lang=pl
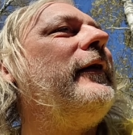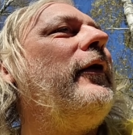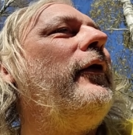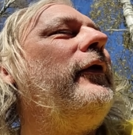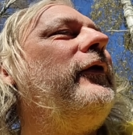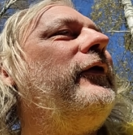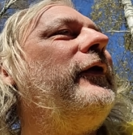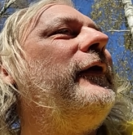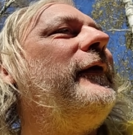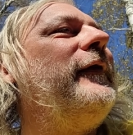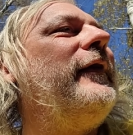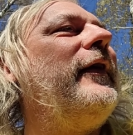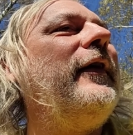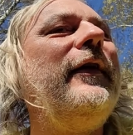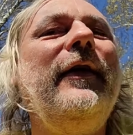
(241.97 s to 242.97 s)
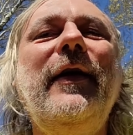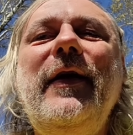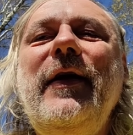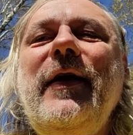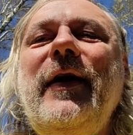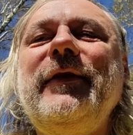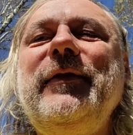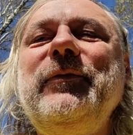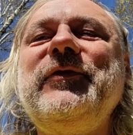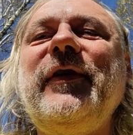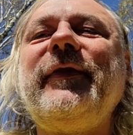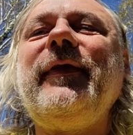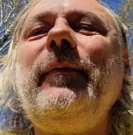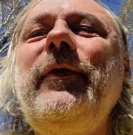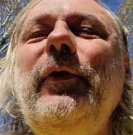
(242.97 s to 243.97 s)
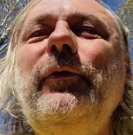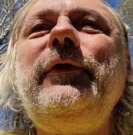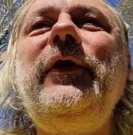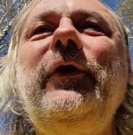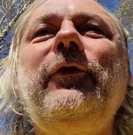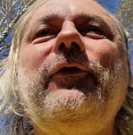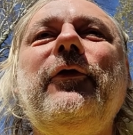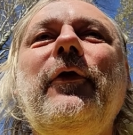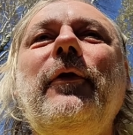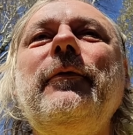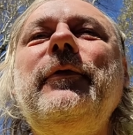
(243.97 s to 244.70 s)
ojczyznę, a tymczasem ją niszczą.